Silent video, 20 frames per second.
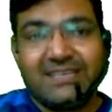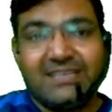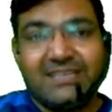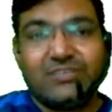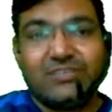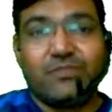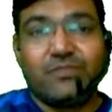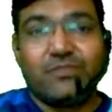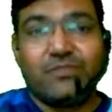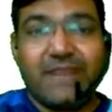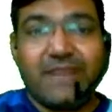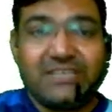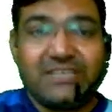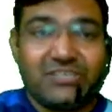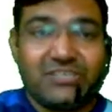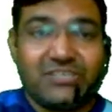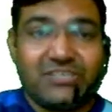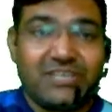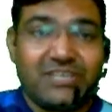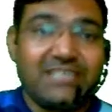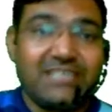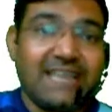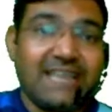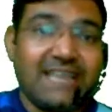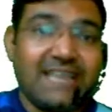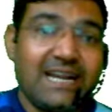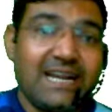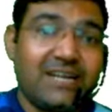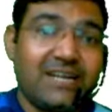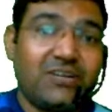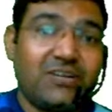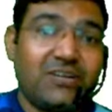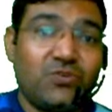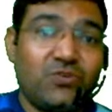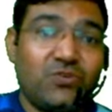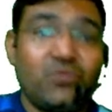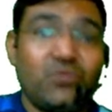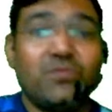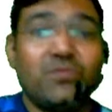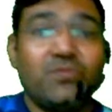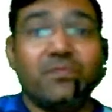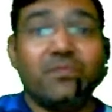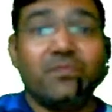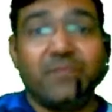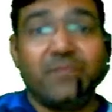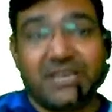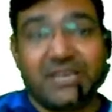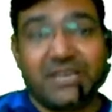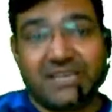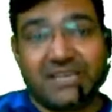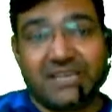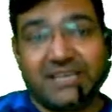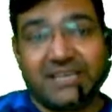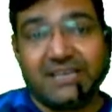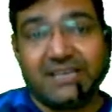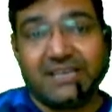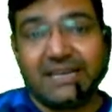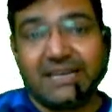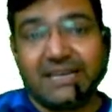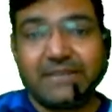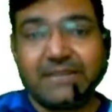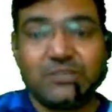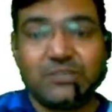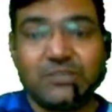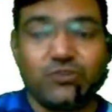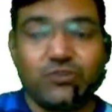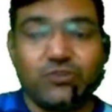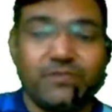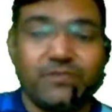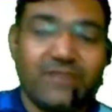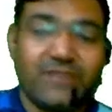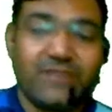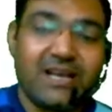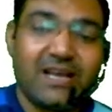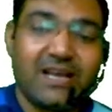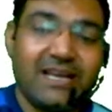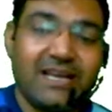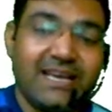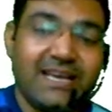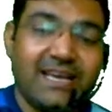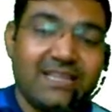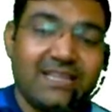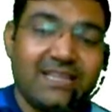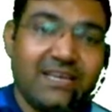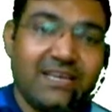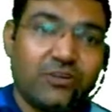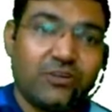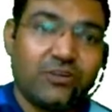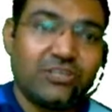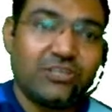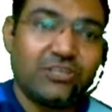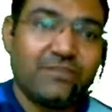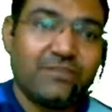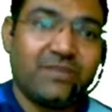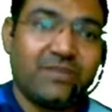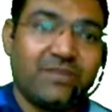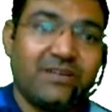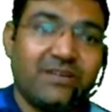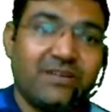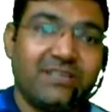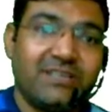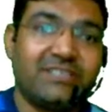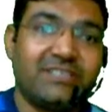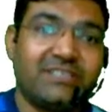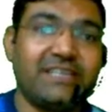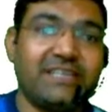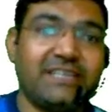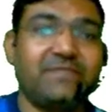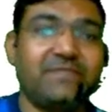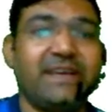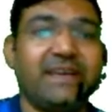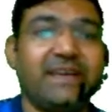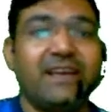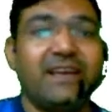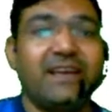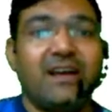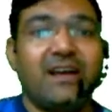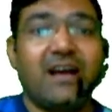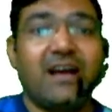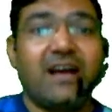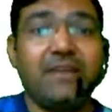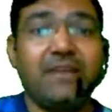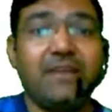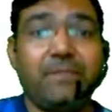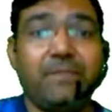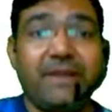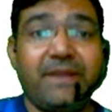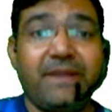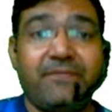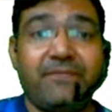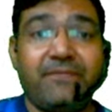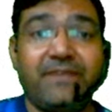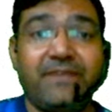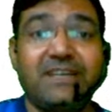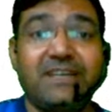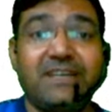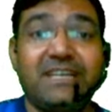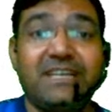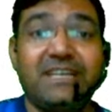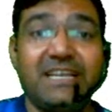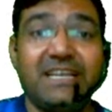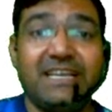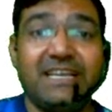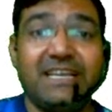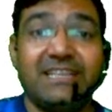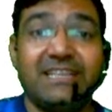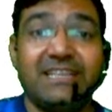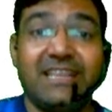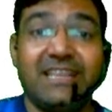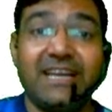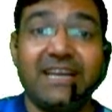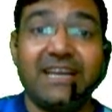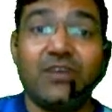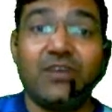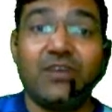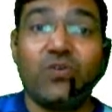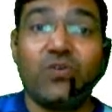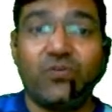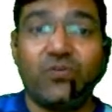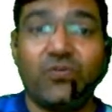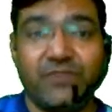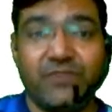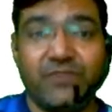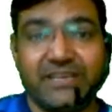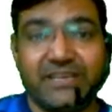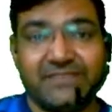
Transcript: सो माई सिस्टर इज एल्डर टू मी करेक्ट बच्चों आगे आते हैं क्वेश्चन नंबर सिक्स पे आई प्रेफर टी देन कॉफी